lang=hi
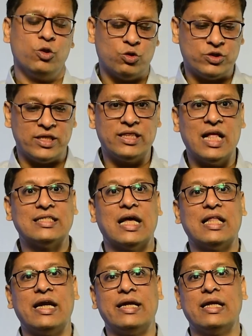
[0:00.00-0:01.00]
तो जितना
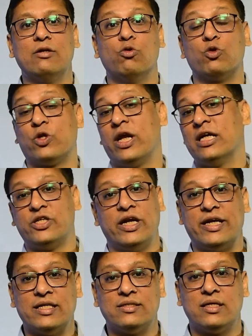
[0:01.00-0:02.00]
ज़्यादा रिटर्न उतने अच्छे
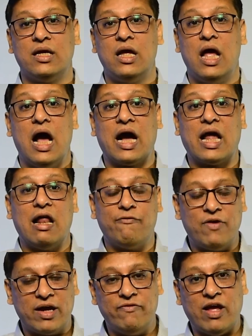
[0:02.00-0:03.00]
रिटर्न्स अगर
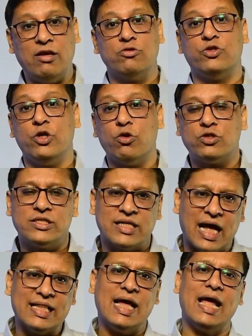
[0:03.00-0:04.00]
अल्फा की वैल्यू जीरो से
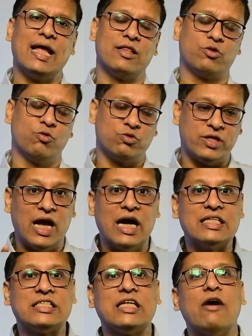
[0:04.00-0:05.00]
ज़्यादा है तो उसे
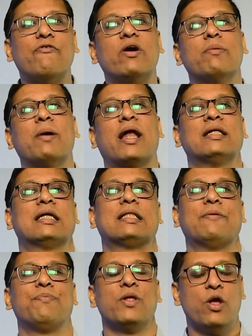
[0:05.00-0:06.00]
अच्छा फंड माना
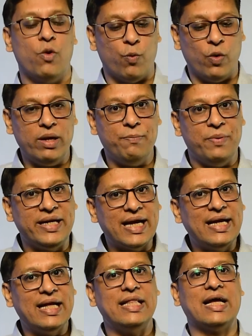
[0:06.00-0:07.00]
जाता है वहीं बीटा
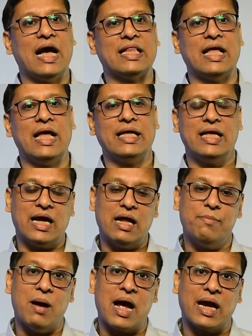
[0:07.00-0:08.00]
ये दिखाता है कि
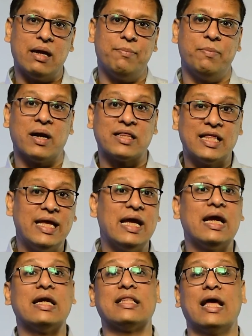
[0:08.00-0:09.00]
अगर मार्केट बढ़ता या
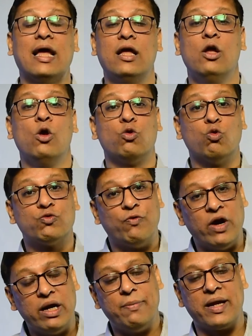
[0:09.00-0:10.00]
गिरता है तो उस
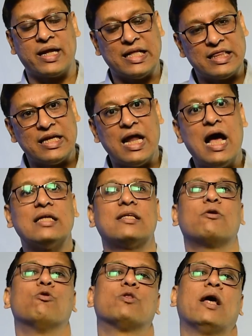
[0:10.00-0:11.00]
फंड पर कितना
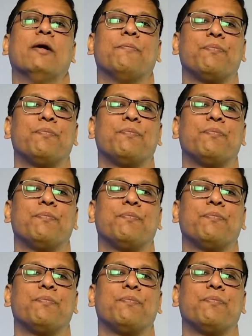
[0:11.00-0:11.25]
असर होता है